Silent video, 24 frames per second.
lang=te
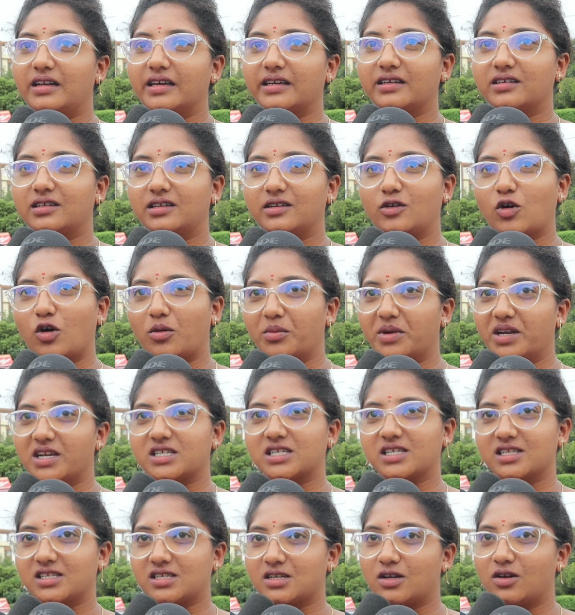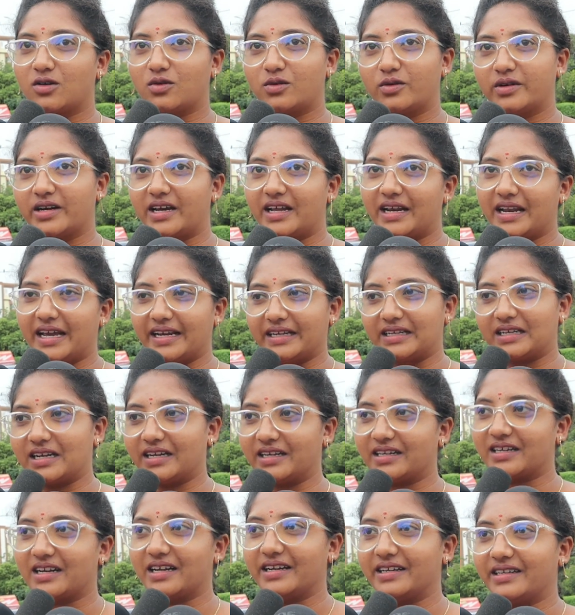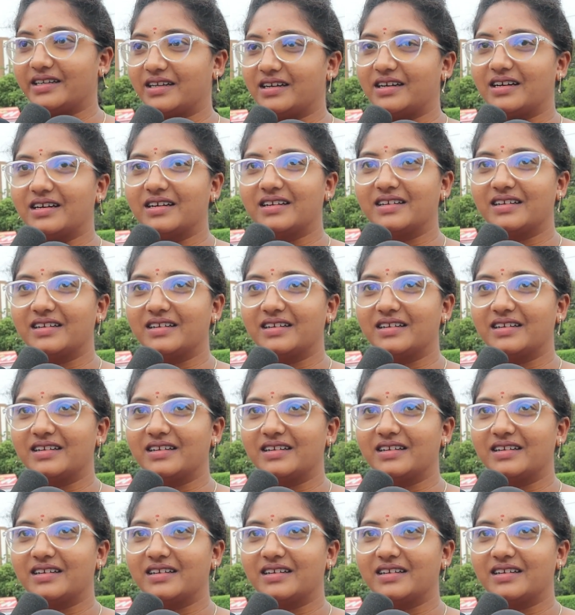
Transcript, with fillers: లైక్ నామినేషన్స్లో కూడా లైట్ లైట్ లైట్